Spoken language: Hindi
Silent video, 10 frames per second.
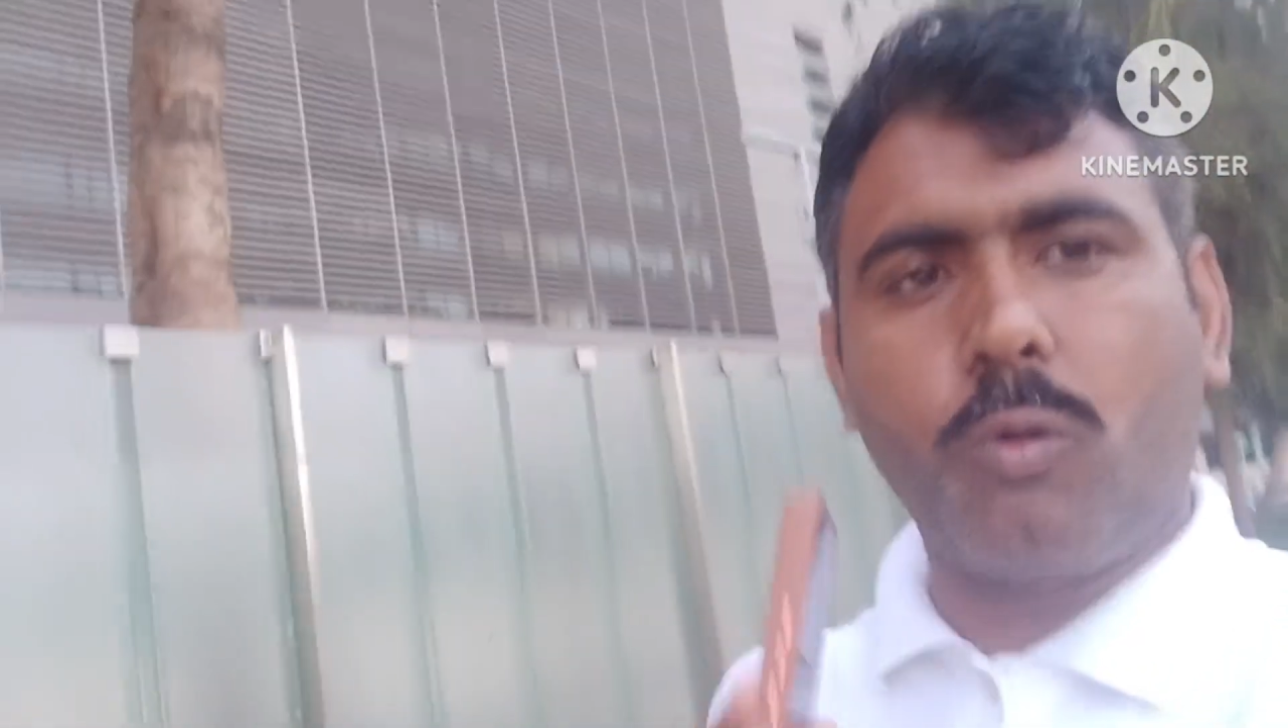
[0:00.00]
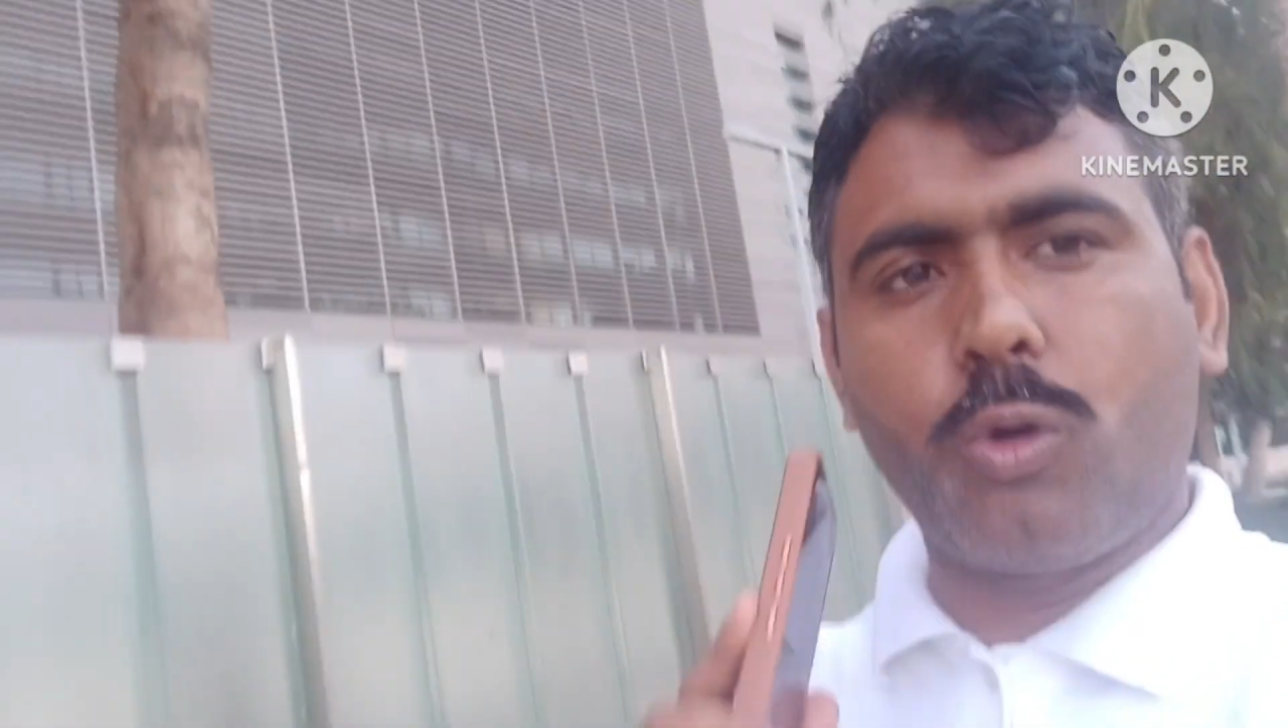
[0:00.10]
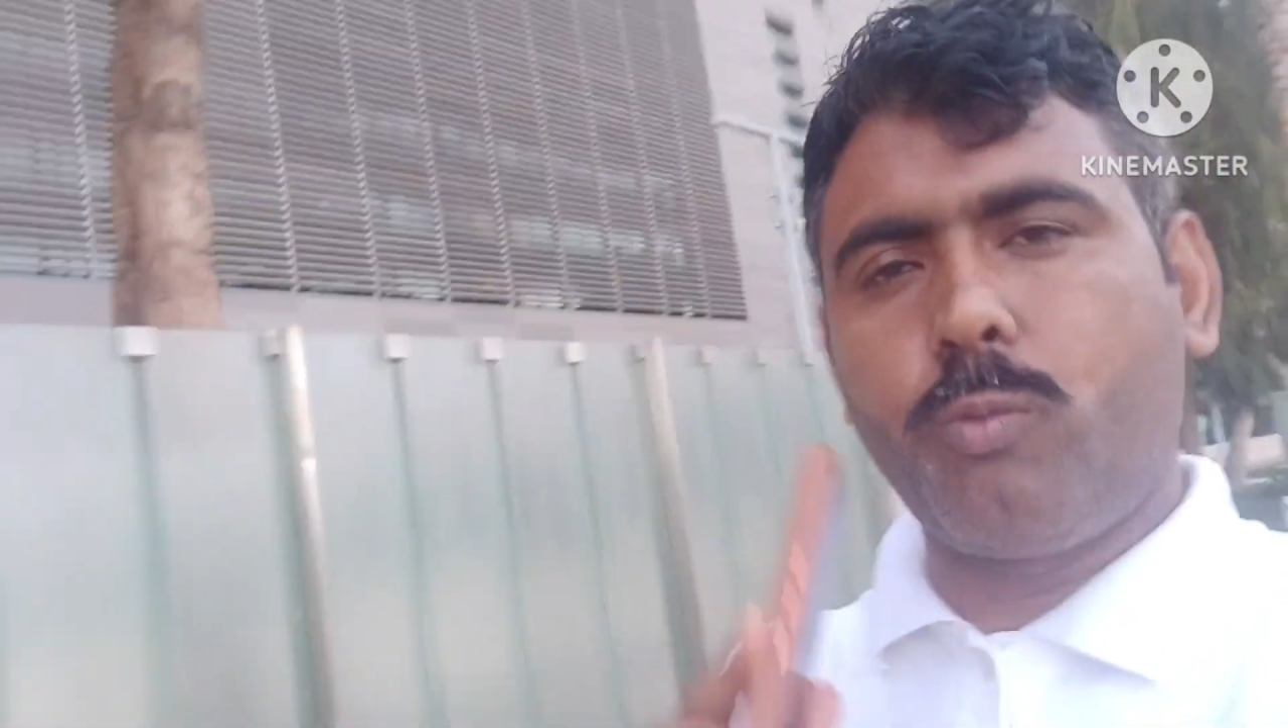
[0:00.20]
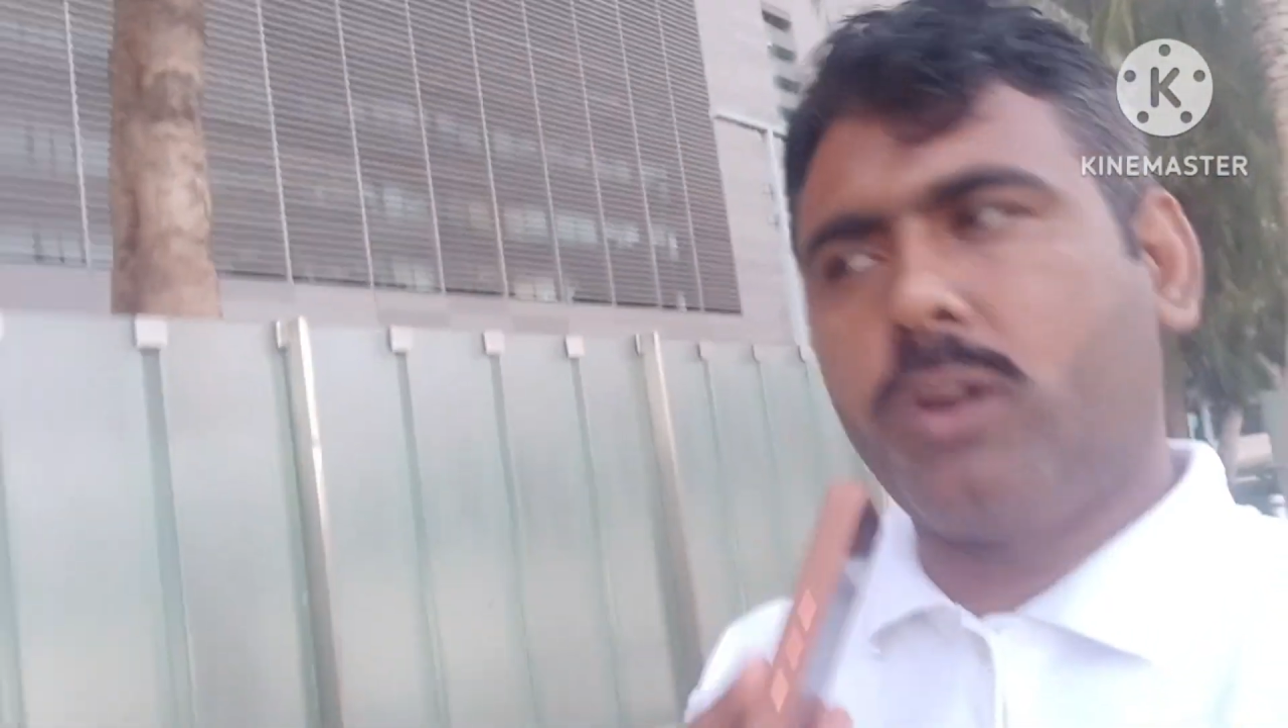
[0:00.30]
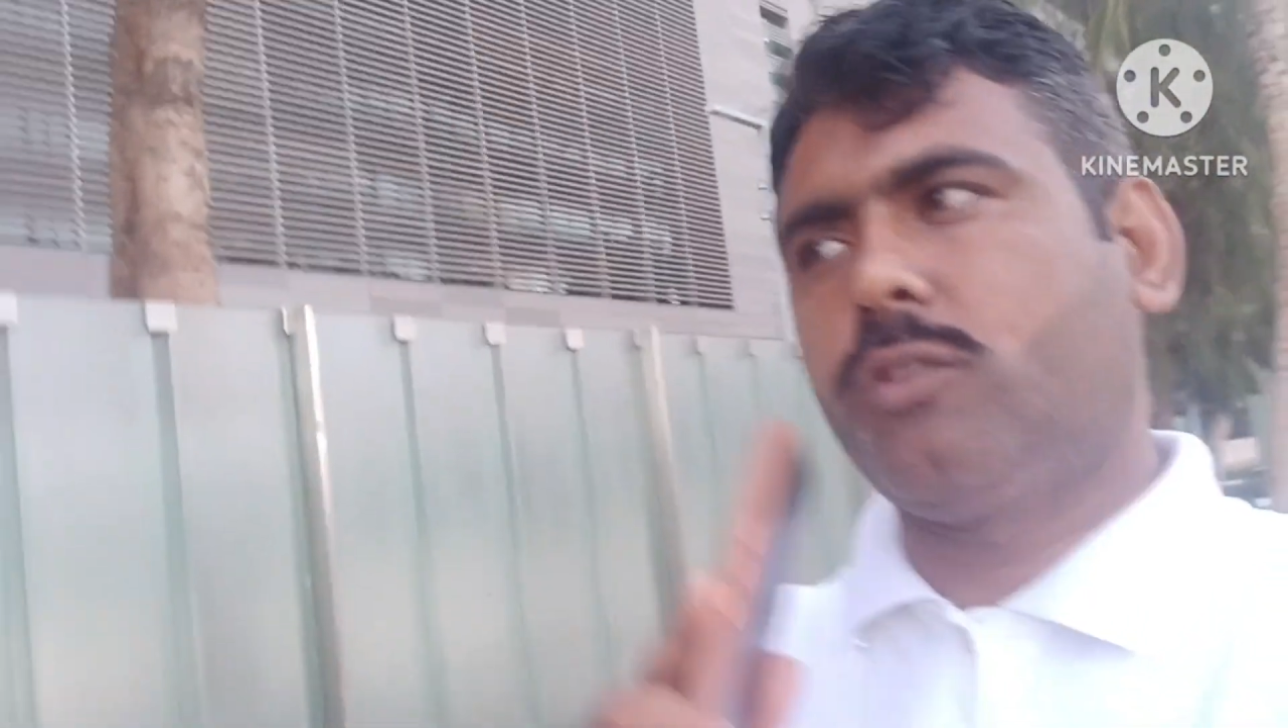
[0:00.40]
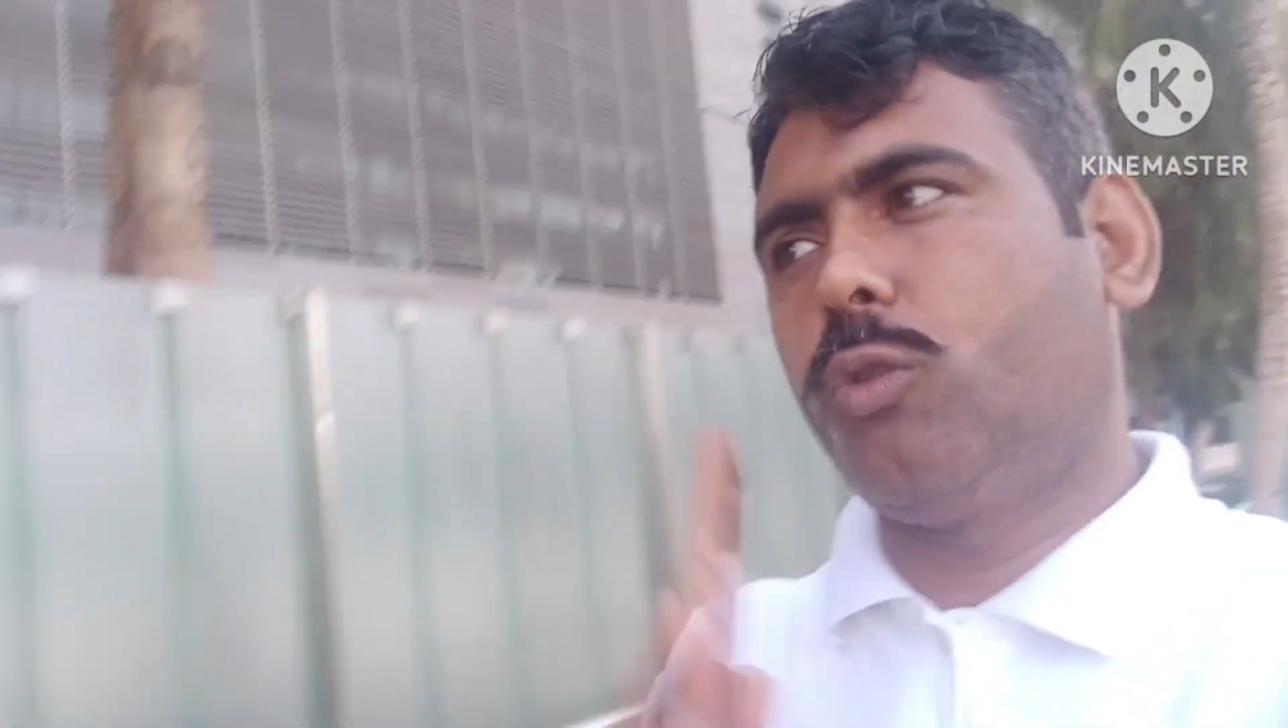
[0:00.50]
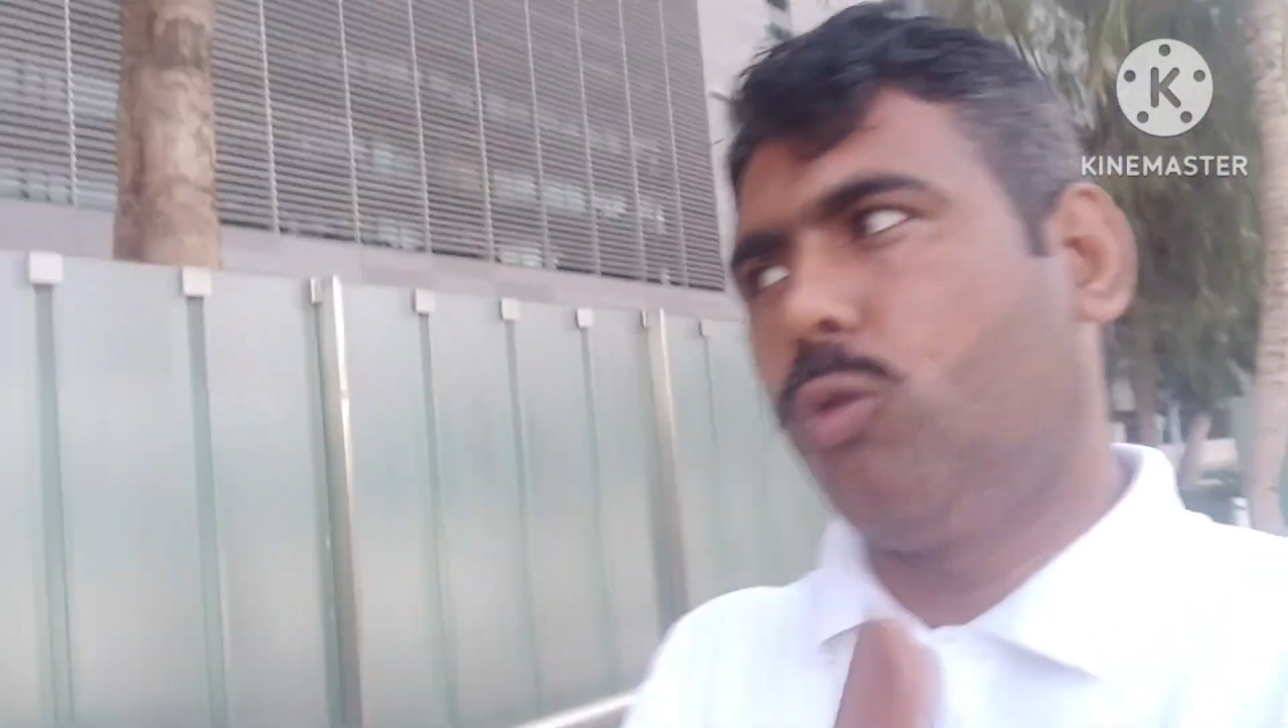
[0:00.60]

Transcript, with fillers: मुंह के ऊपर